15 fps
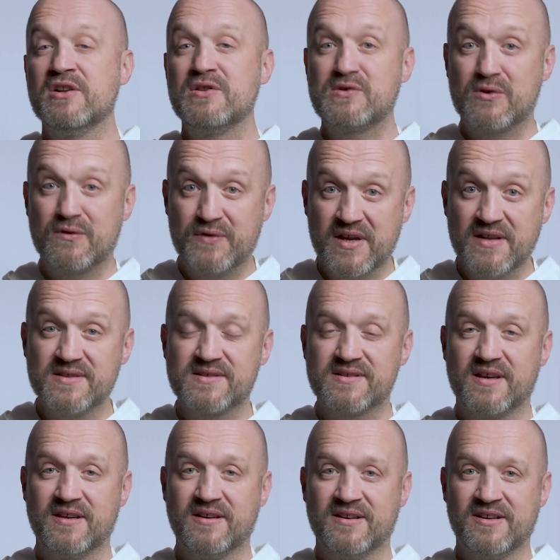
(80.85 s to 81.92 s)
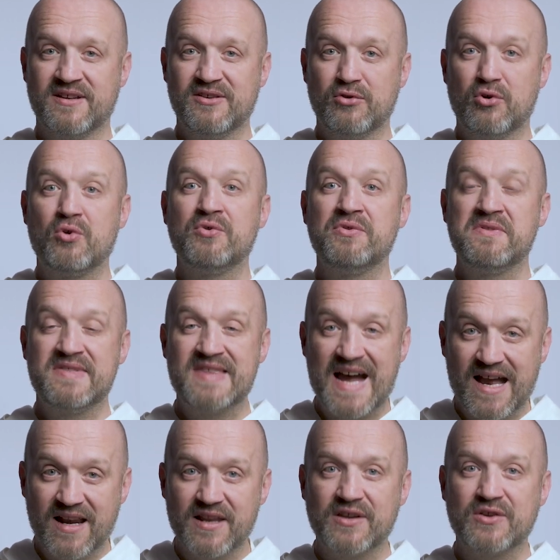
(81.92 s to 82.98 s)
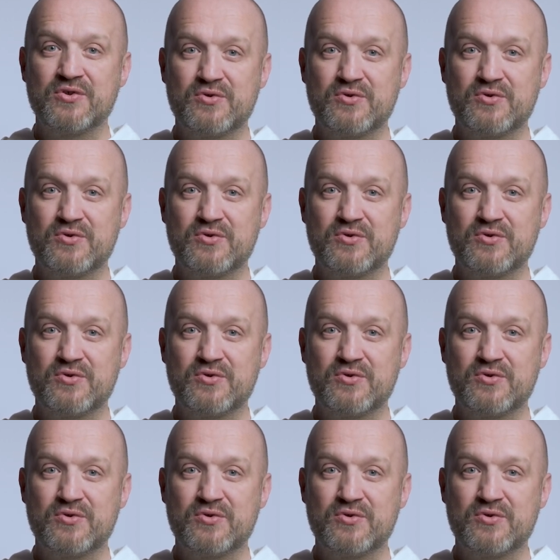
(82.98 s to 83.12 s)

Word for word: Co więcej, on dalej